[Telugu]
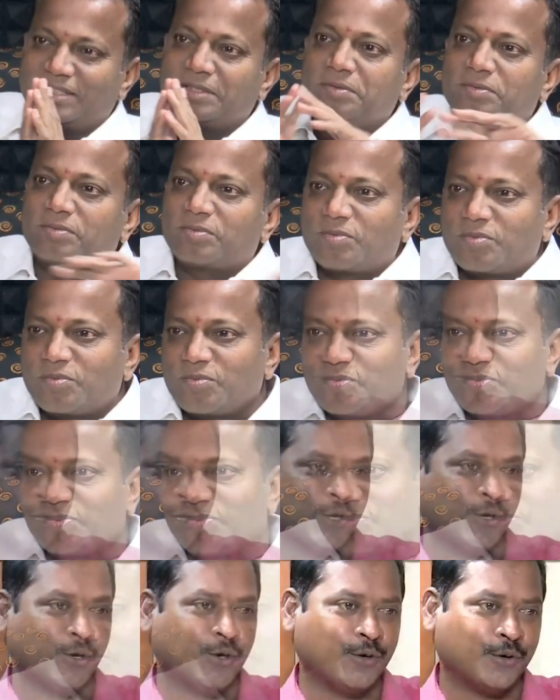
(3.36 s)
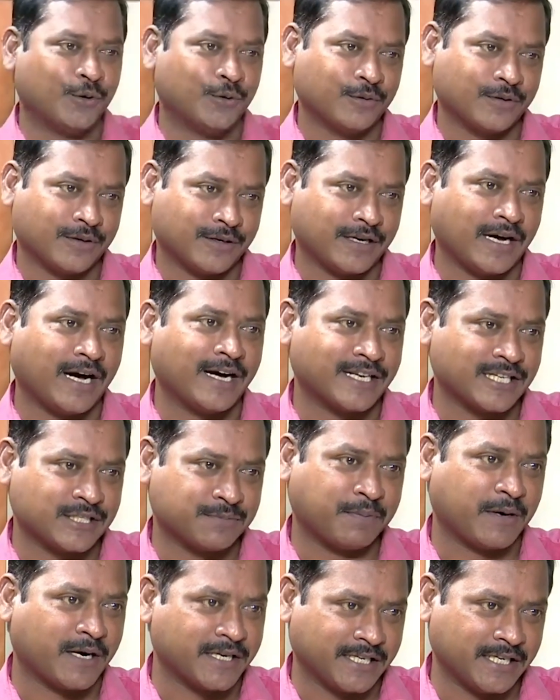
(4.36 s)
ఏంటి మునుగోడులో కాంగ్రెస్
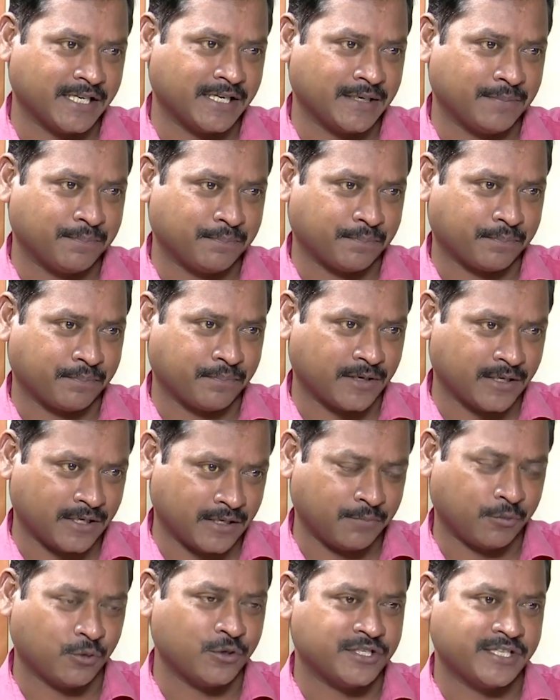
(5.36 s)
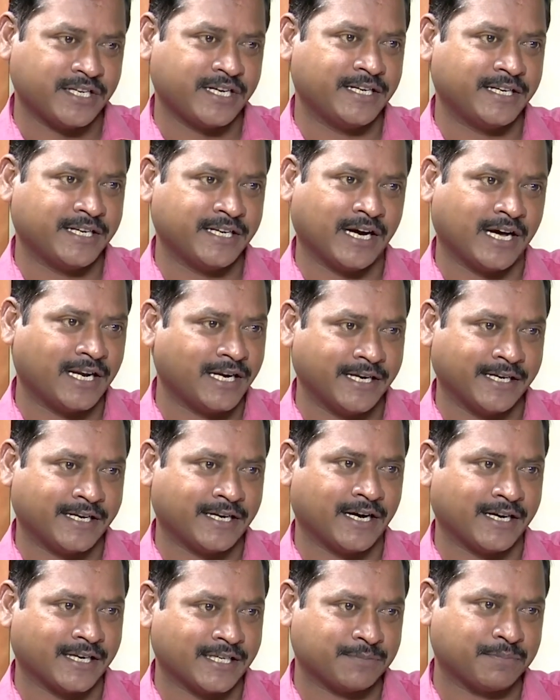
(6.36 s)
పార్టీ పొజిషన్ ఏంటి ఆల్రెడీ
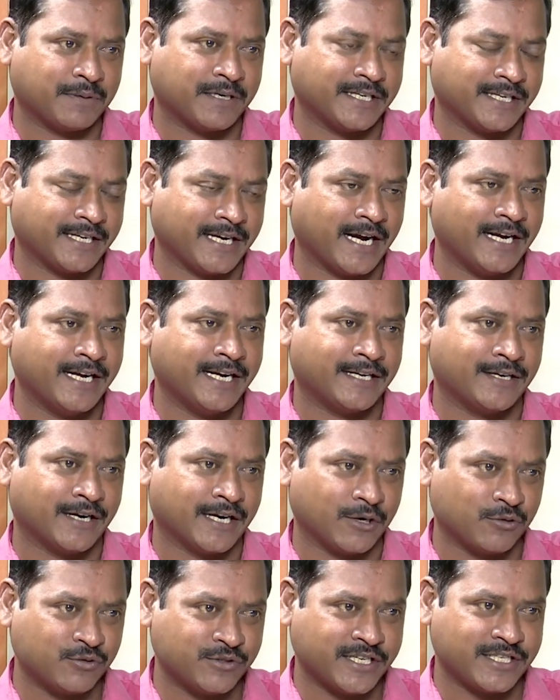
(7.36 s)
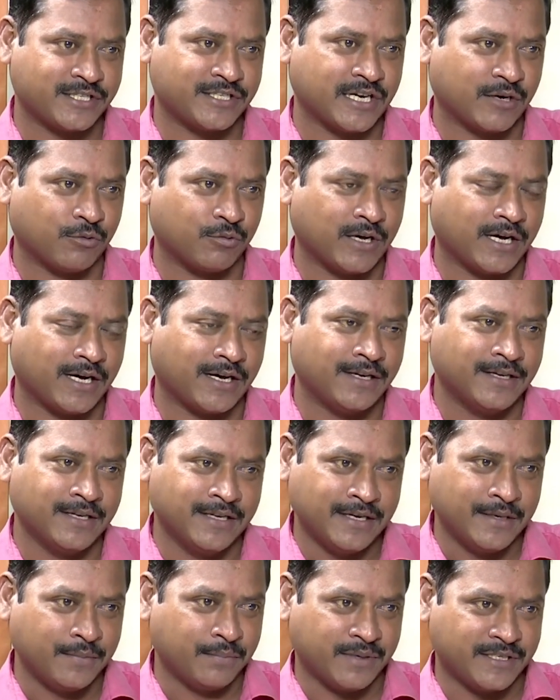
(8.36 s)
కాంగ్రెస్ పార్టీ క్యాండిడేట్ని అనౌన్స్ చేసినా కూడా
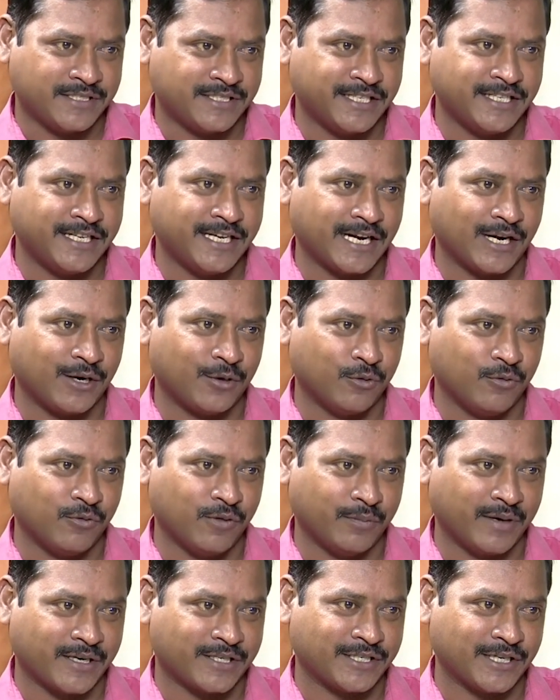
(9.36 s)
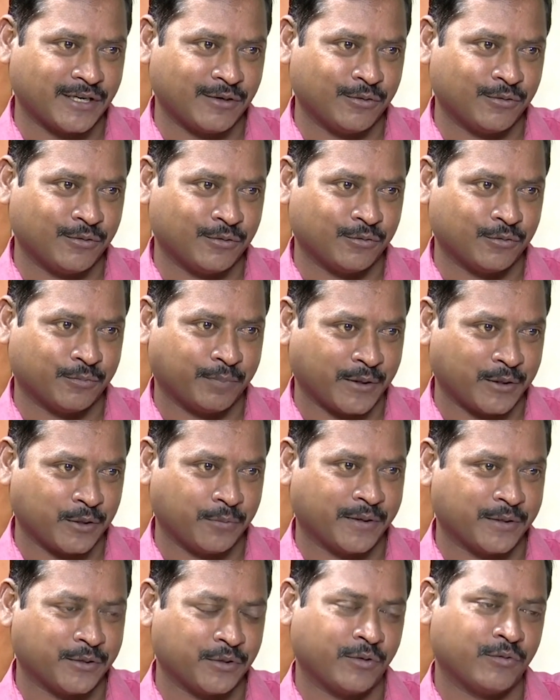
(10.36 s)
మీ సీనియర్లు విమర్శలు పదును
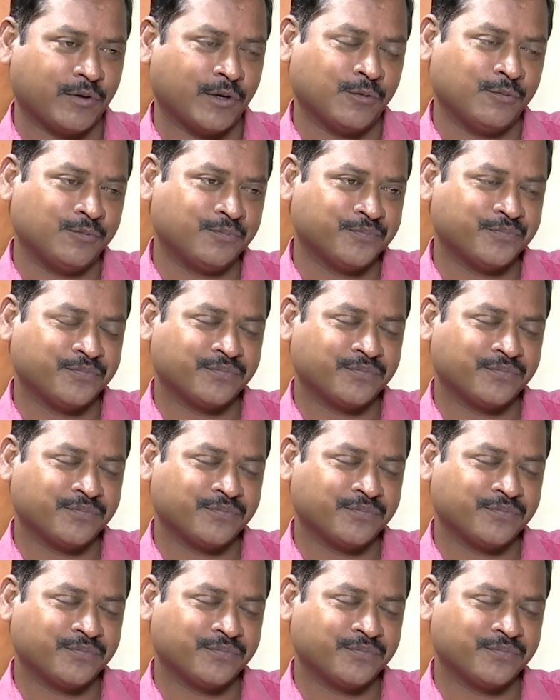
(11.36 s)
పెడుతూనే ఉన్నారు